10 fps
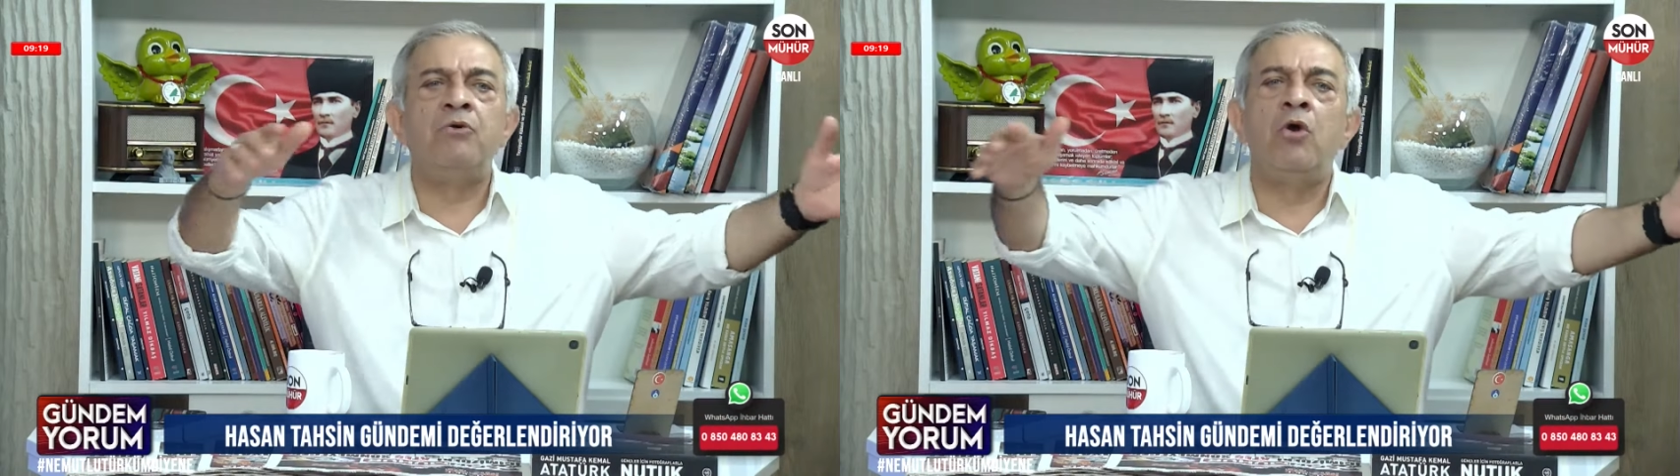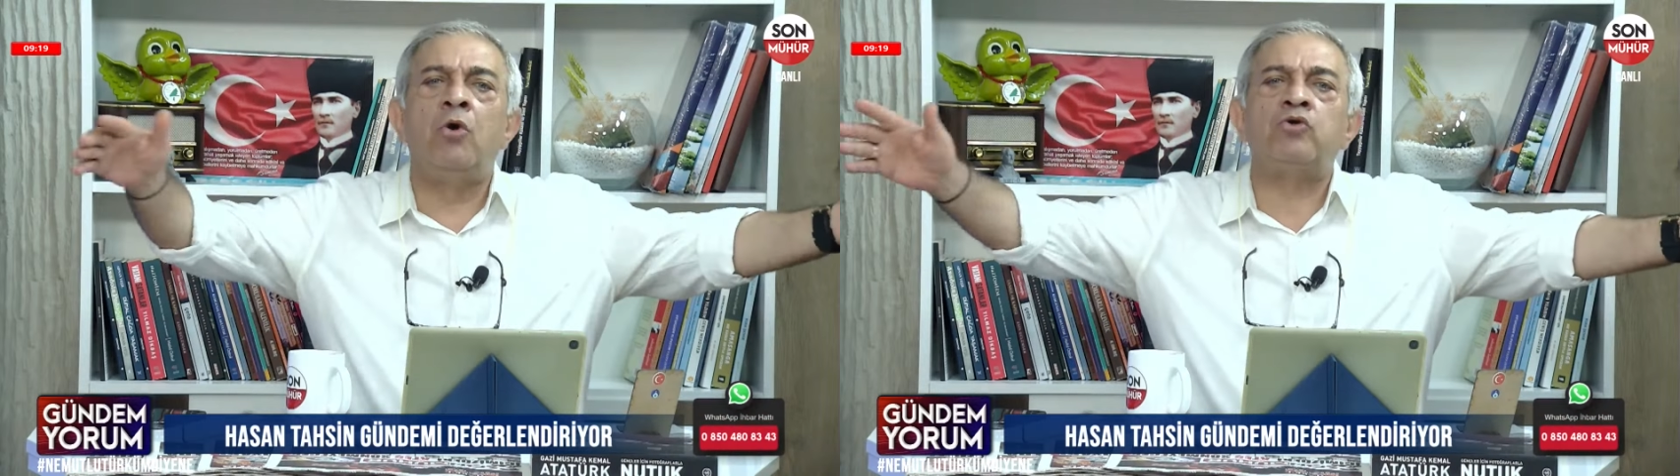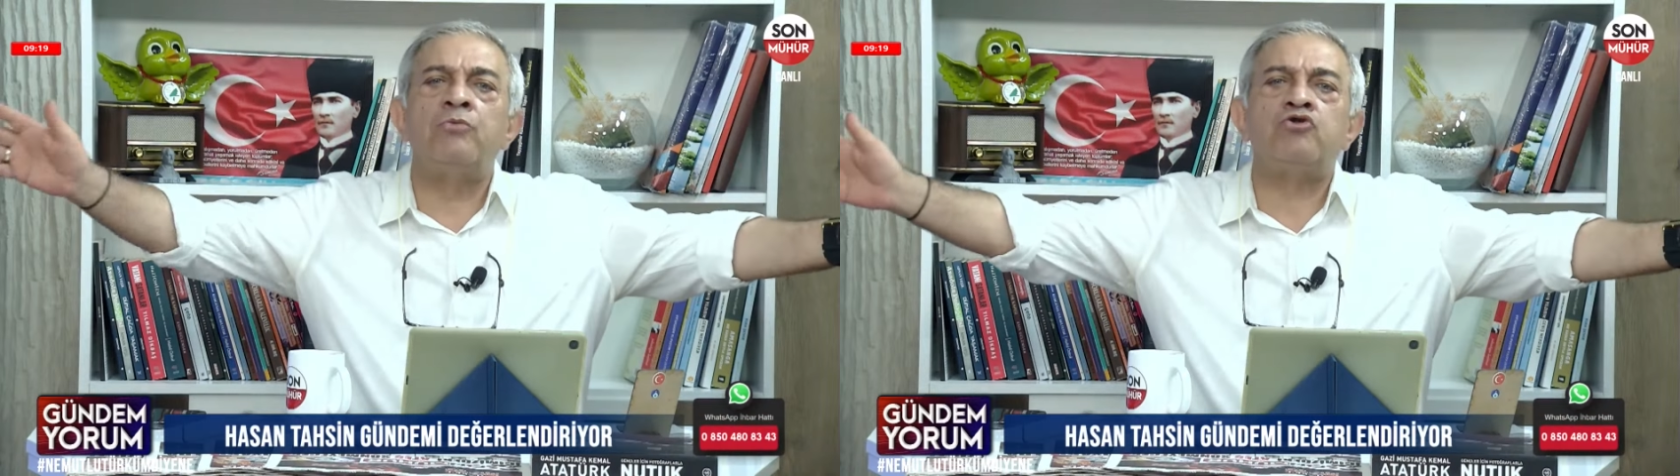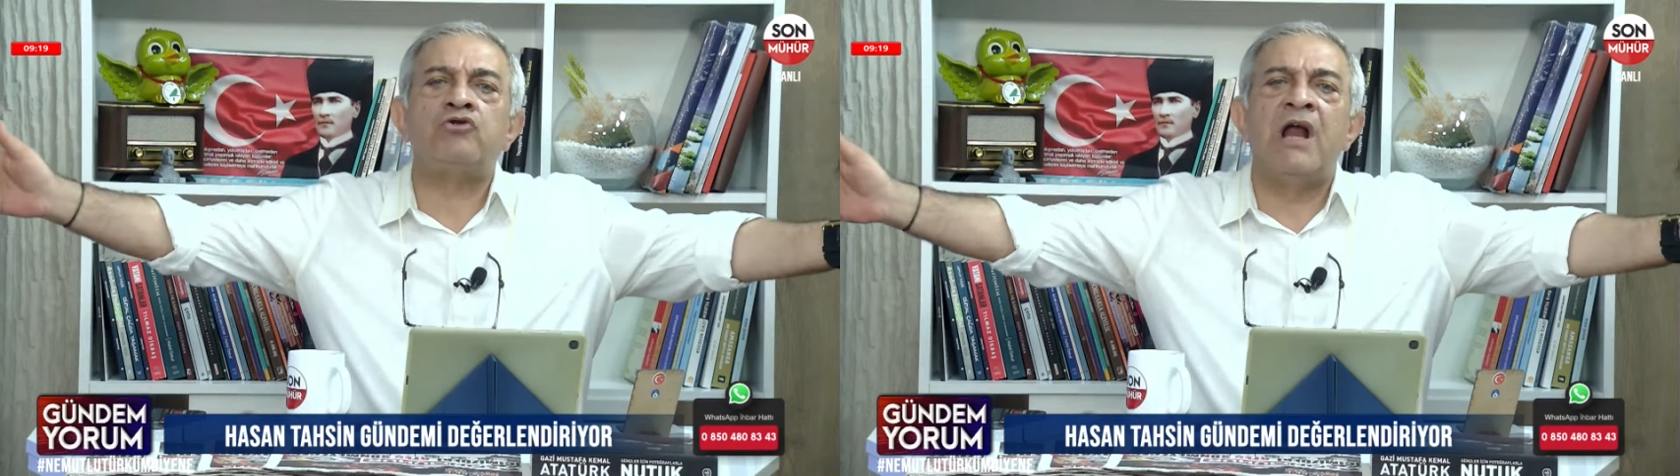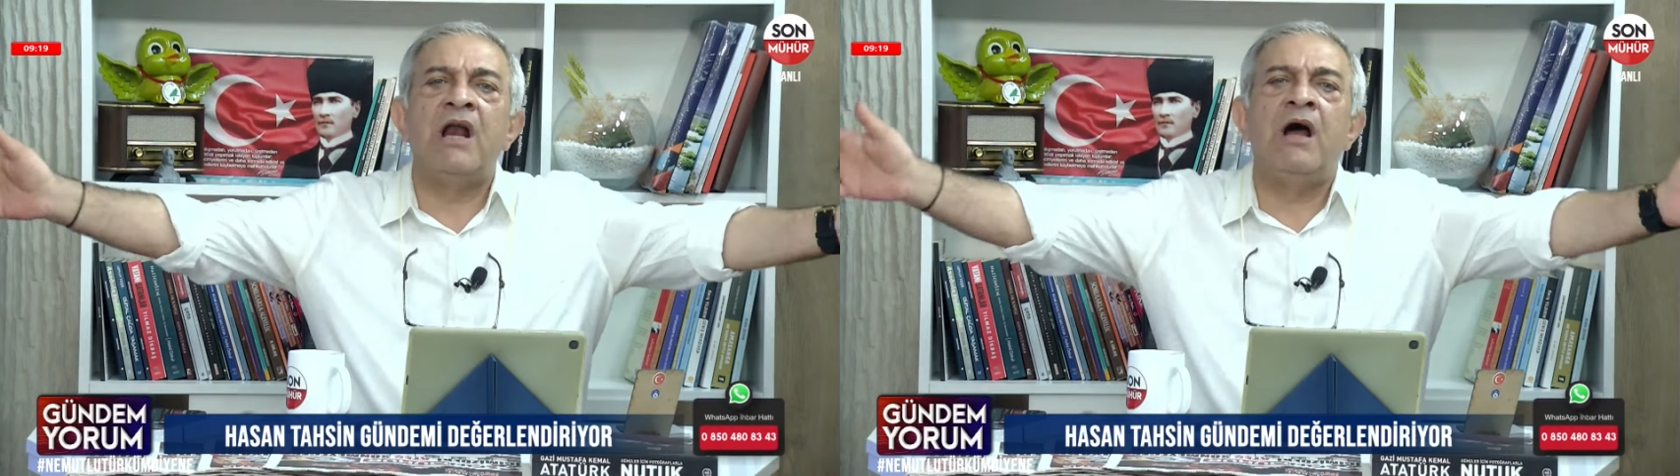böyle
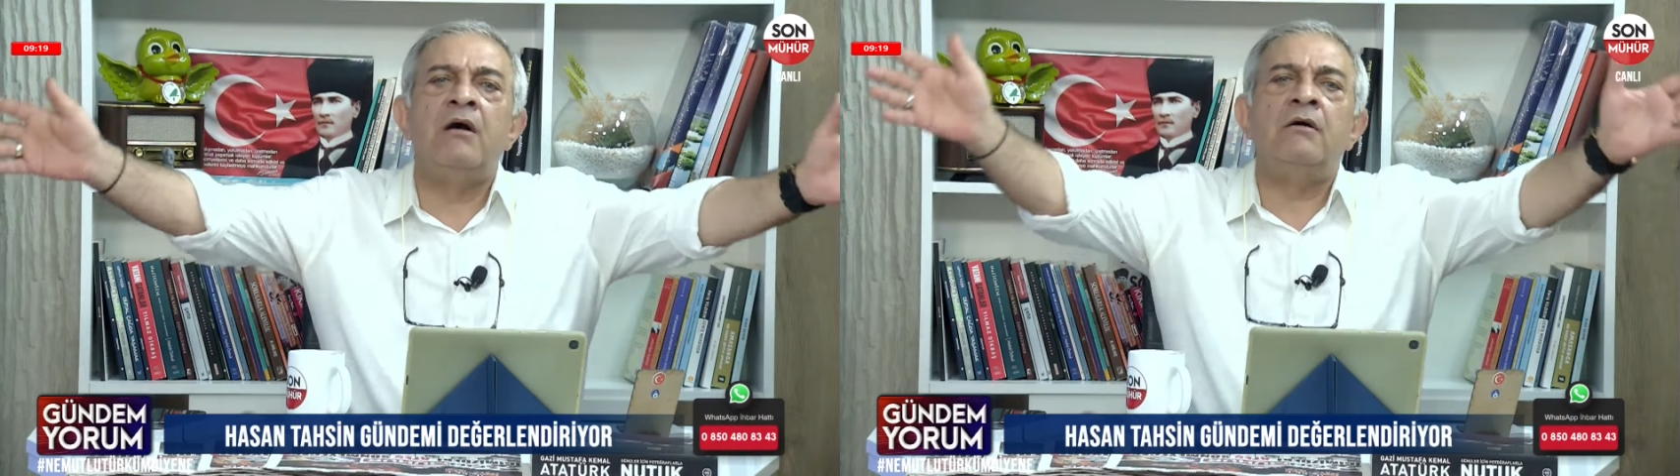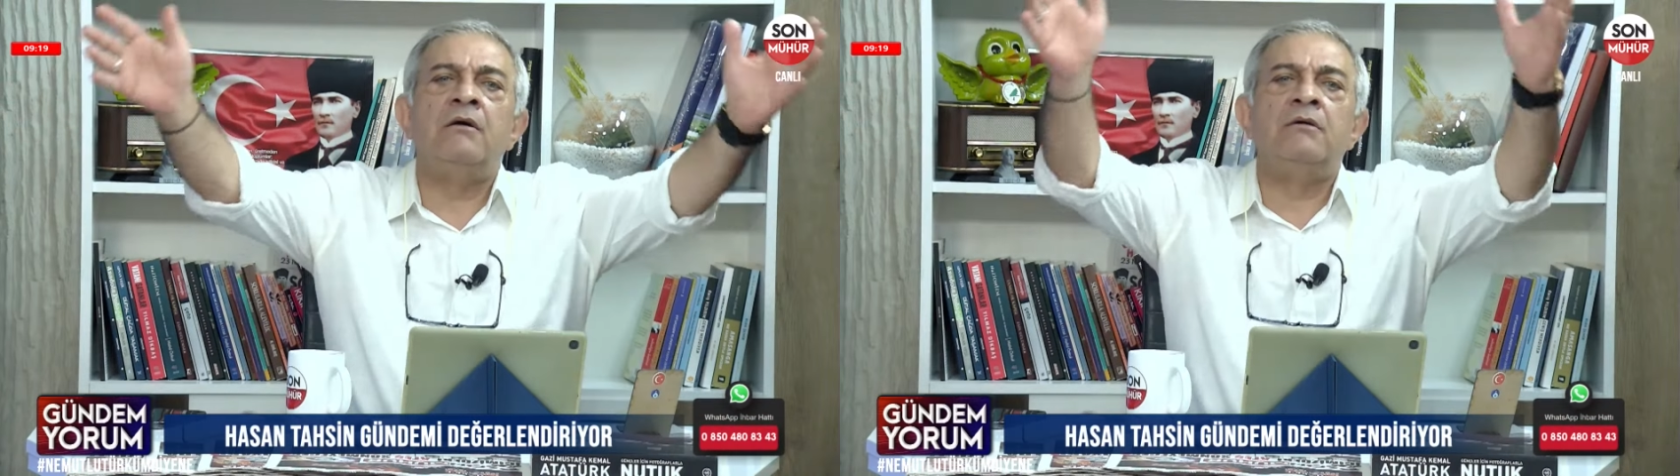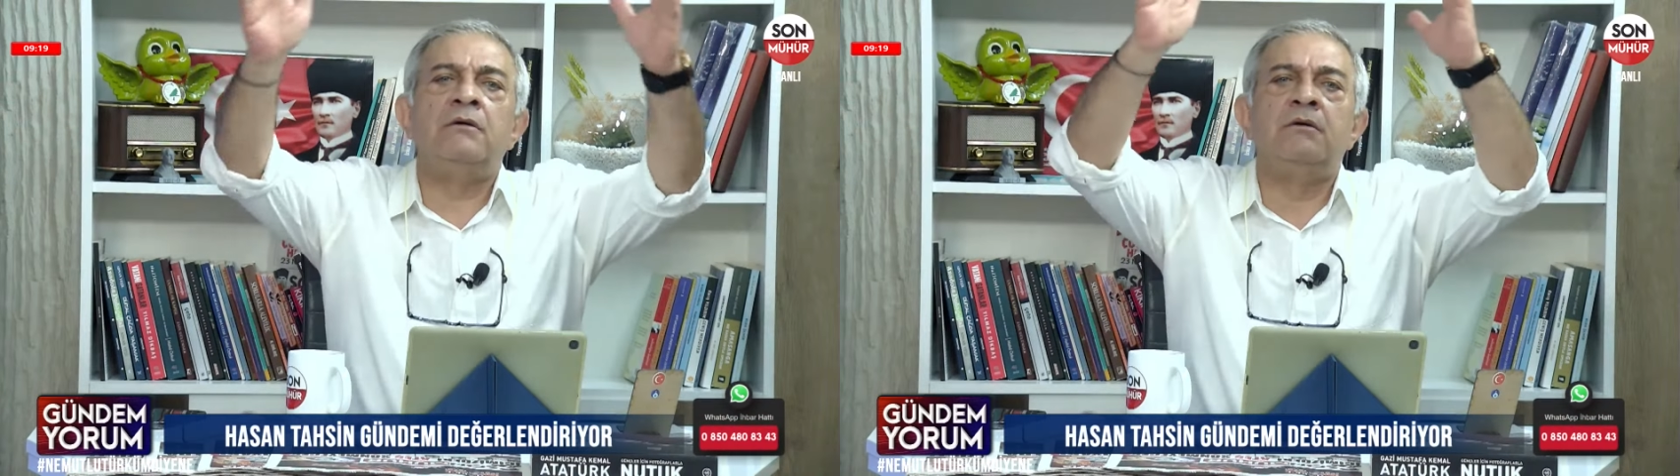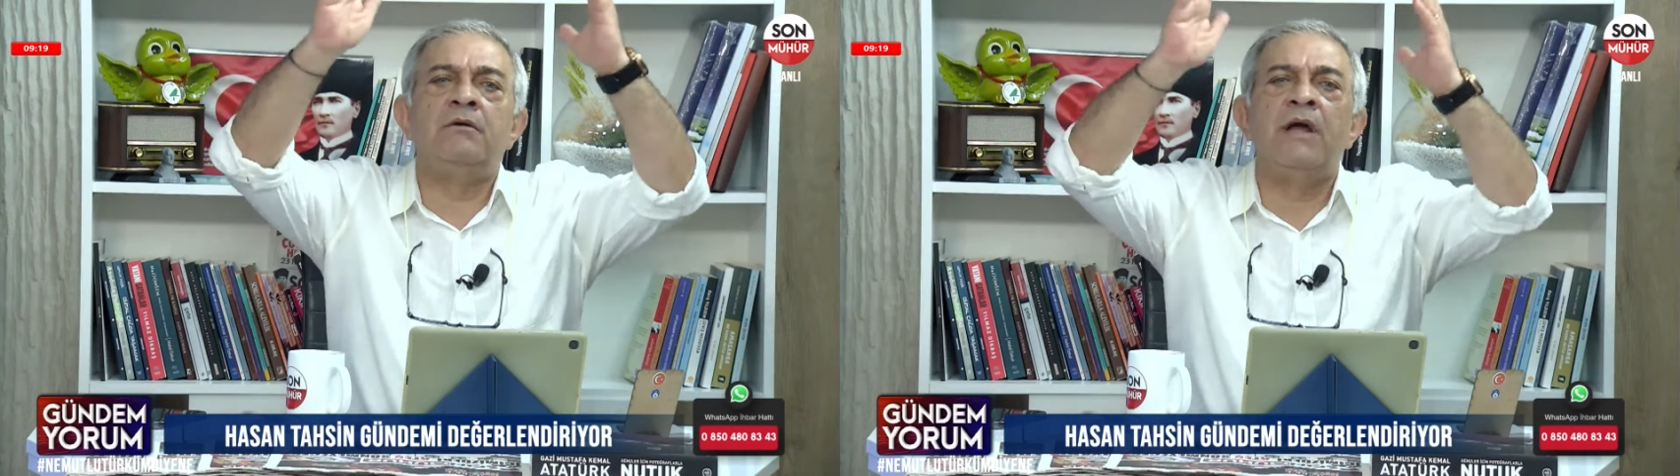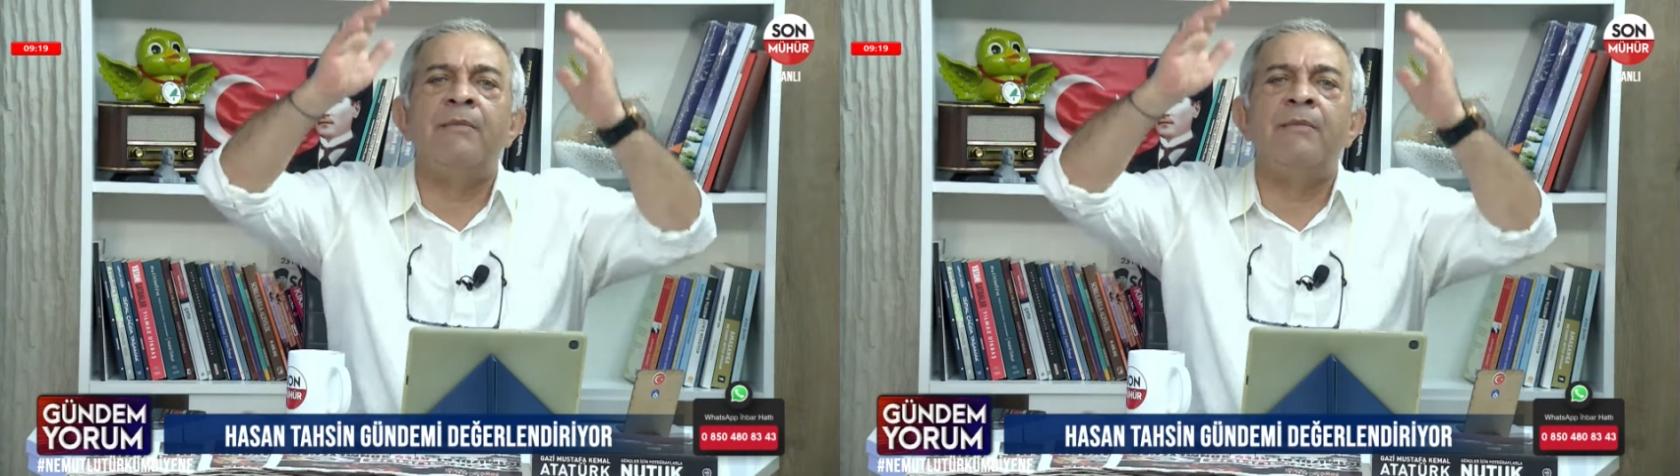otobüslerle e,